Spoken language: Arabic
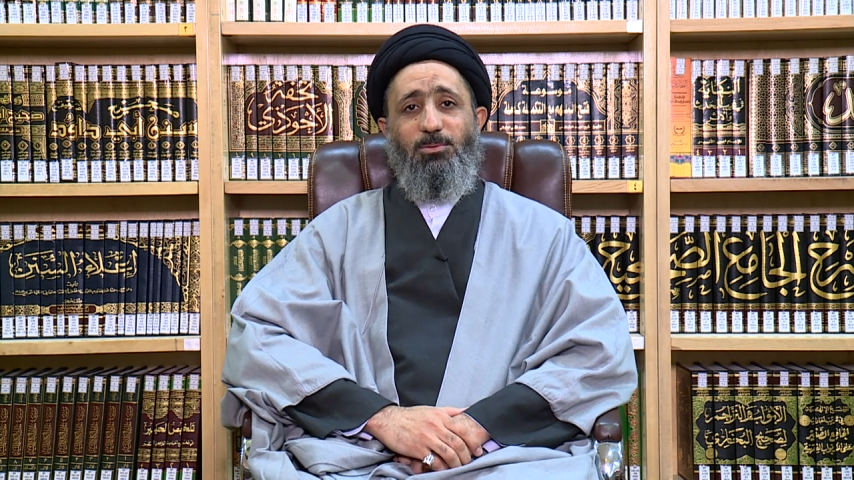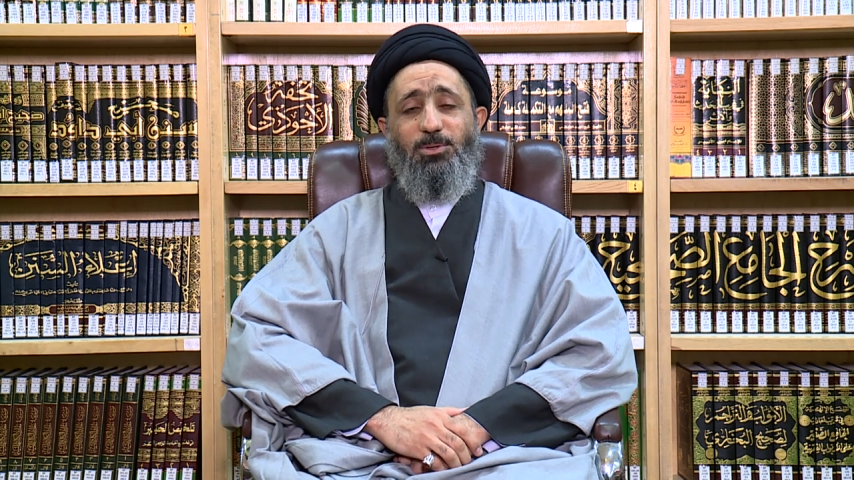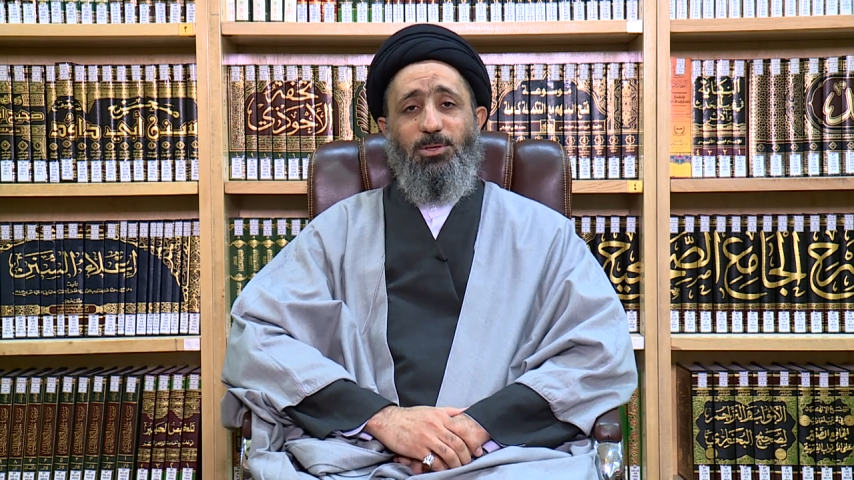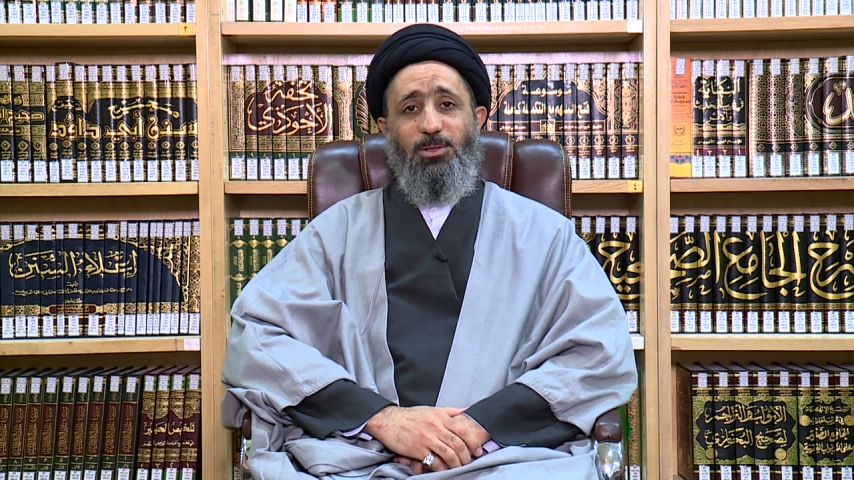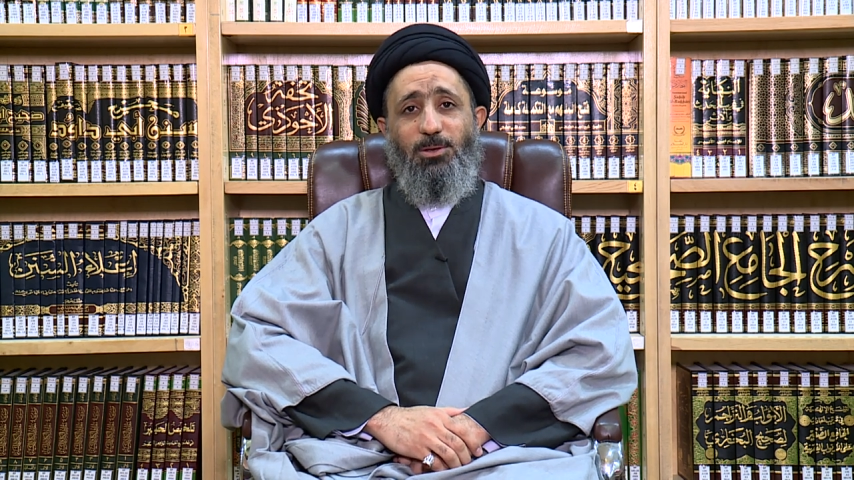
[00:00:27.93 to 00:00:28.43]

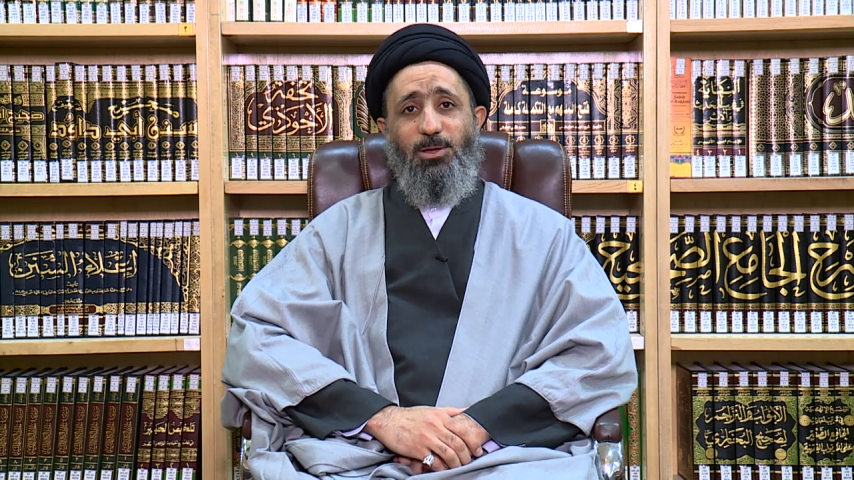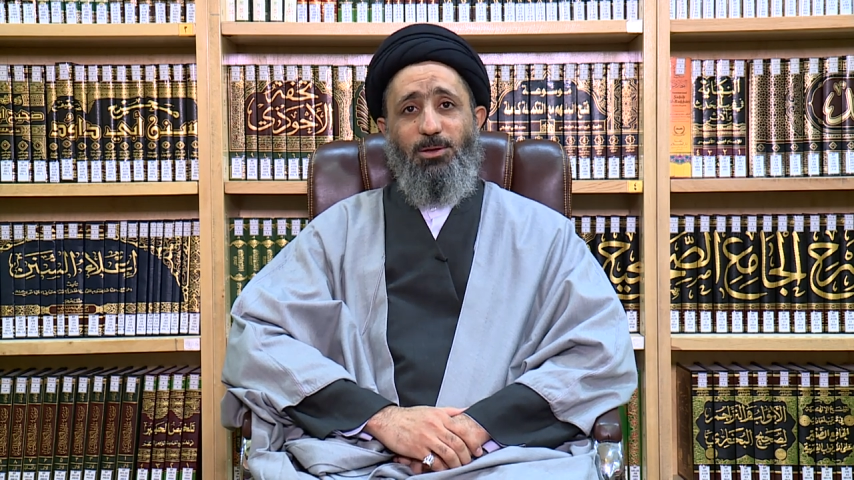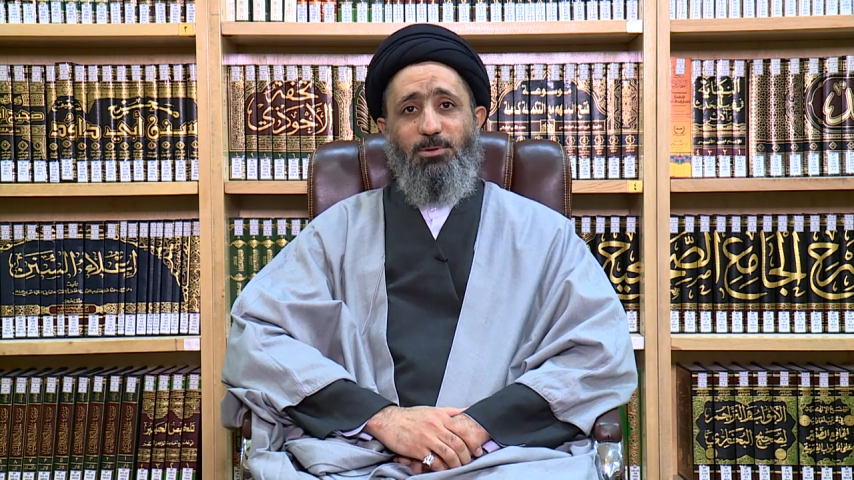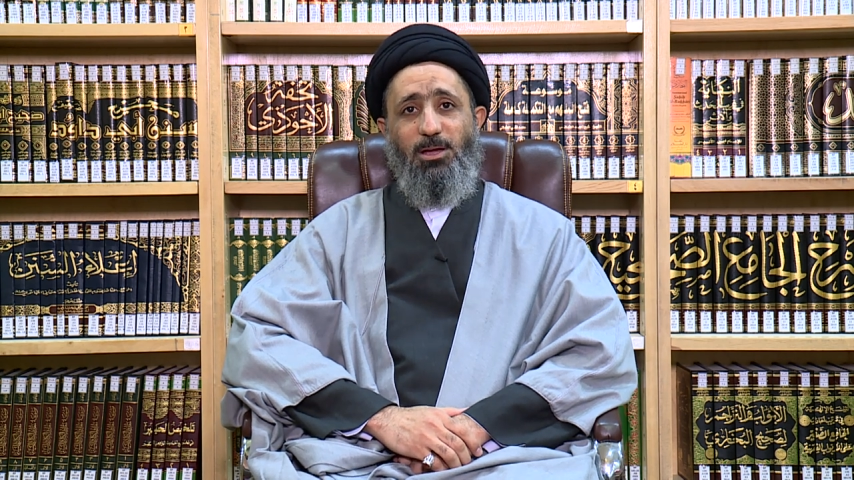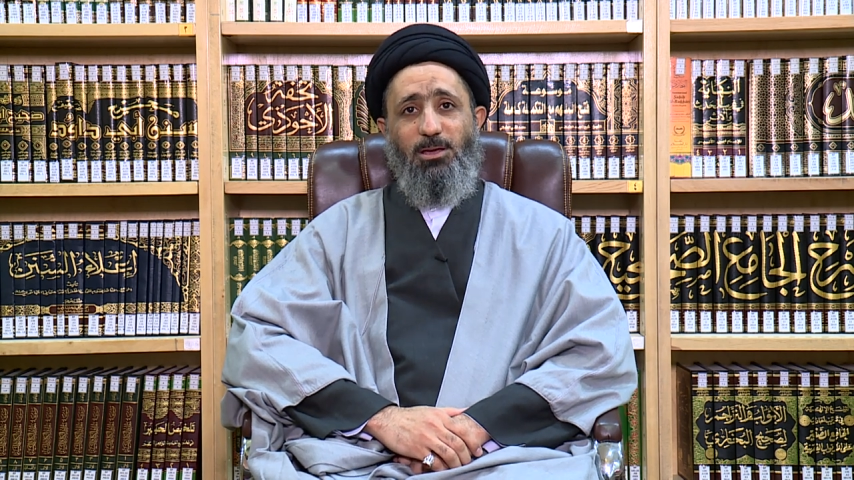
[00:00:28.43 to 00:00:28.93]
وصلى
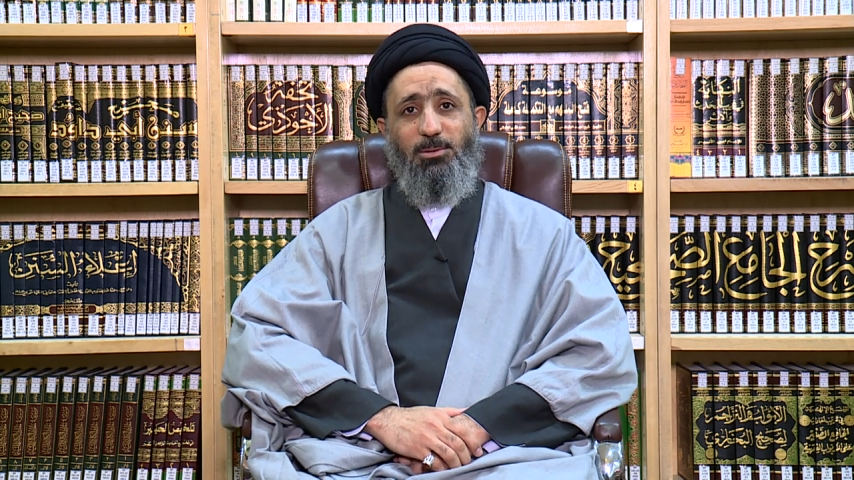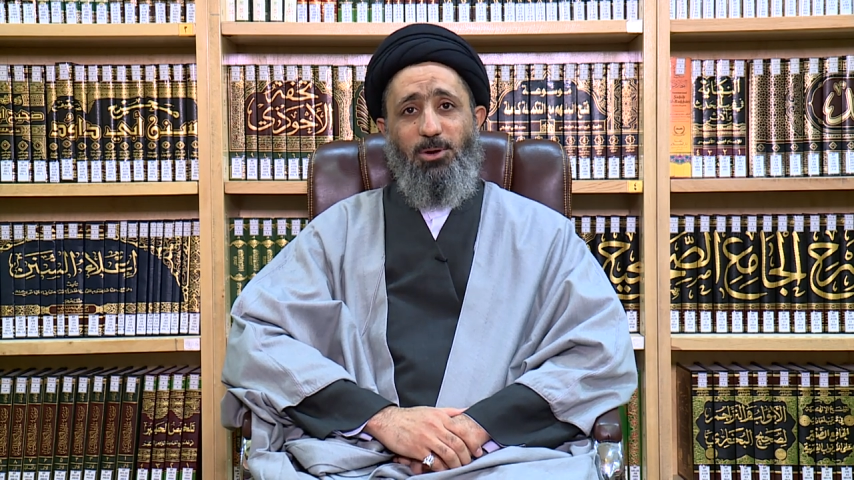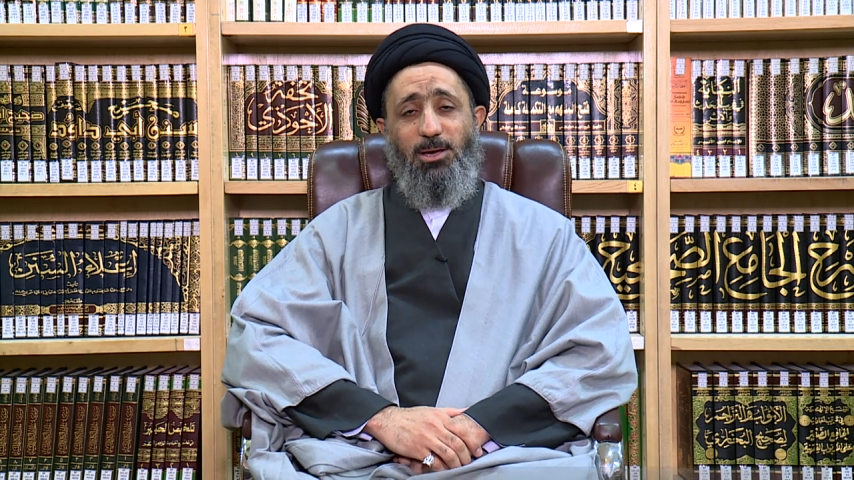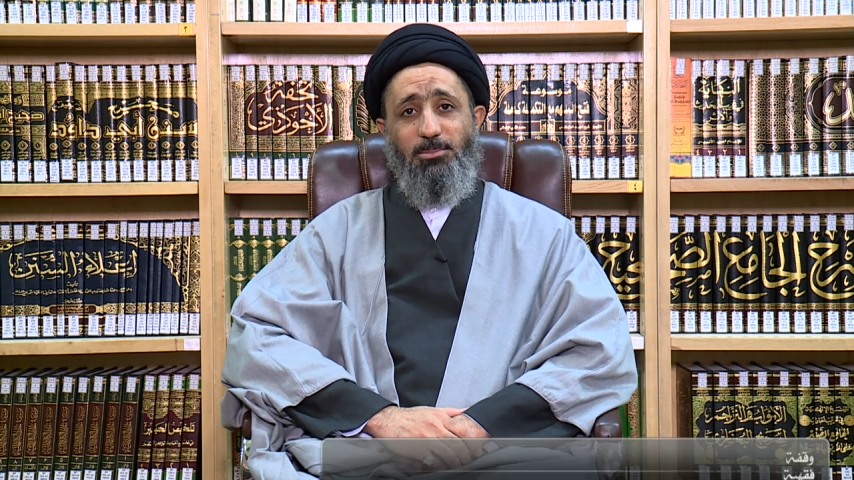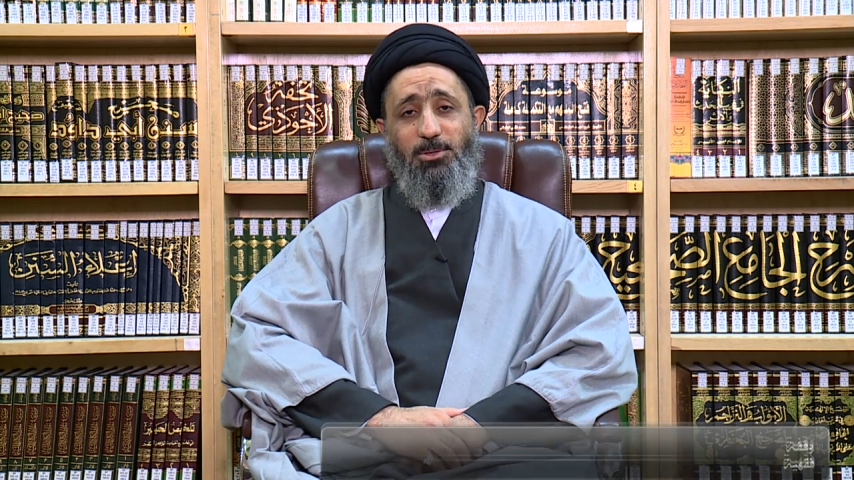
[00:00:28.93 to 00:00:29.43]
الله على
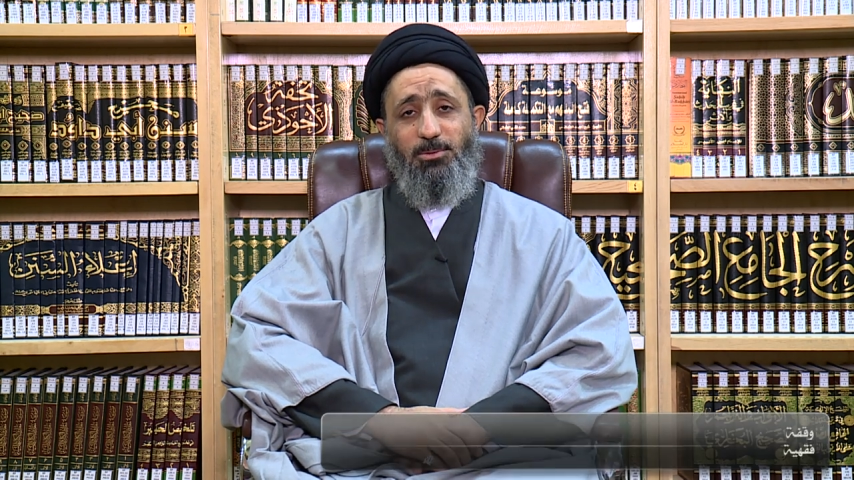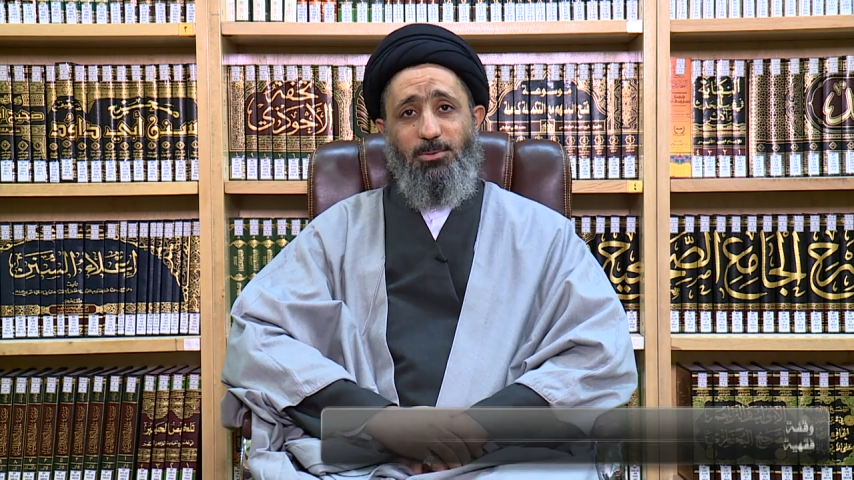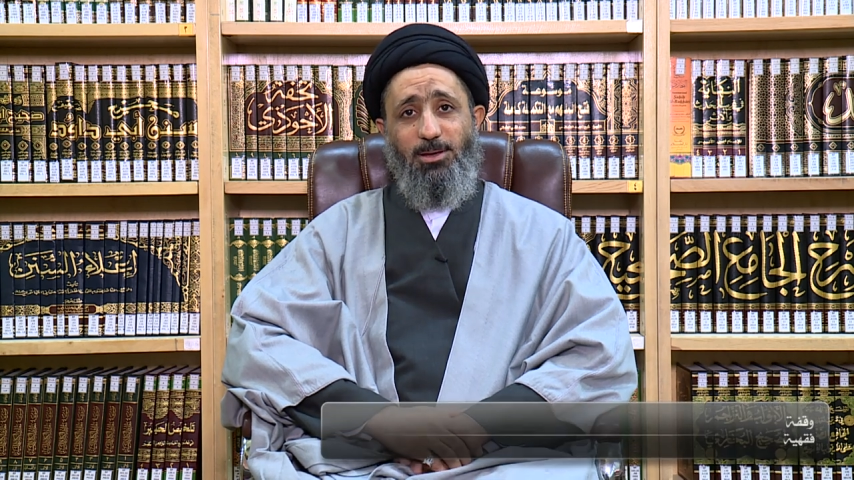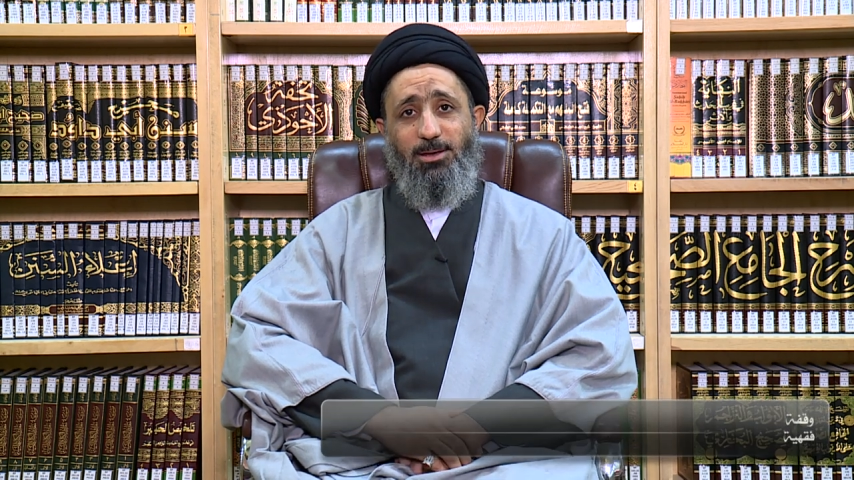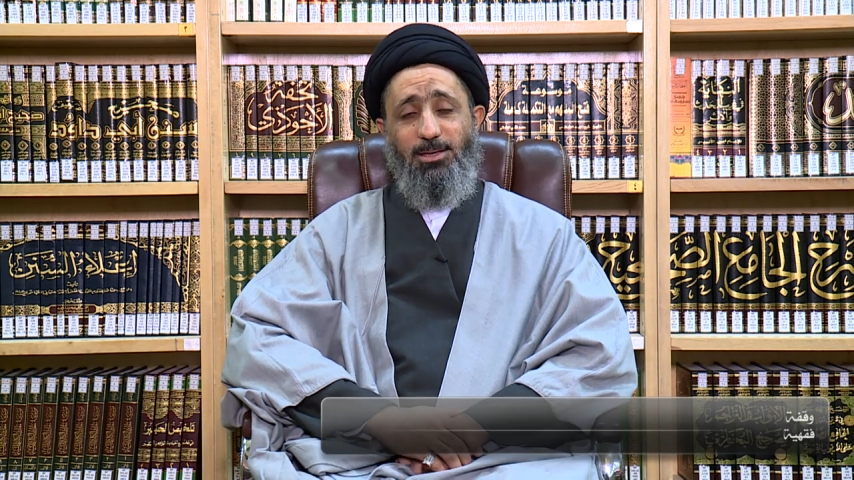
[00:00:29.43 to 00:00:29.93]
محمد
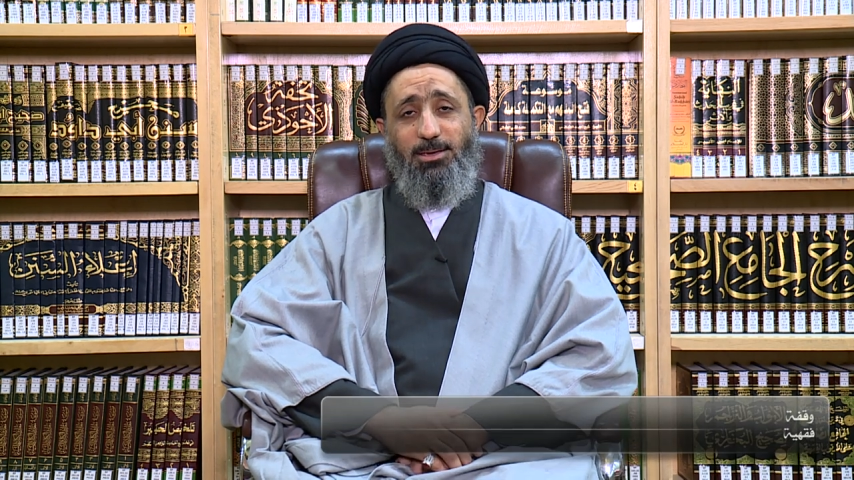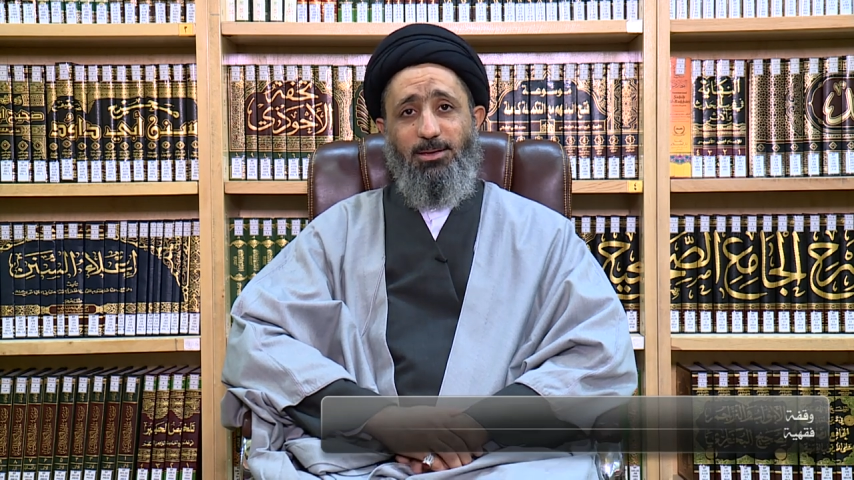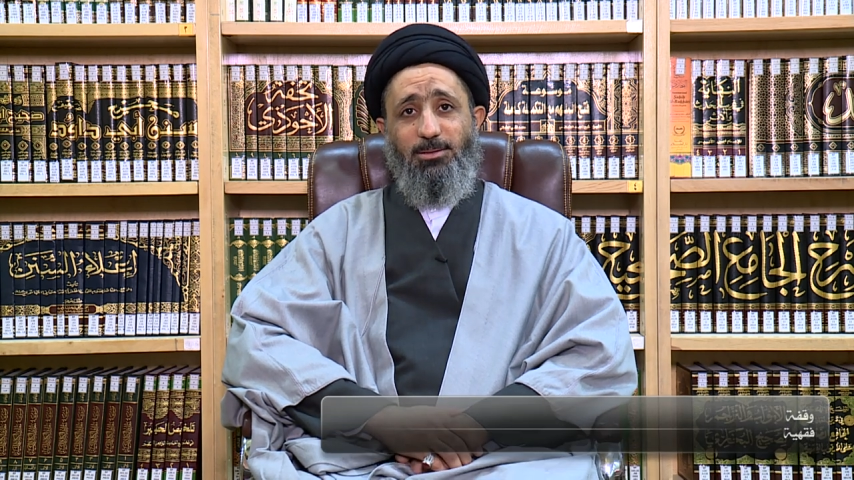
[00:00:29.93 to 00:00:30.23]
وآله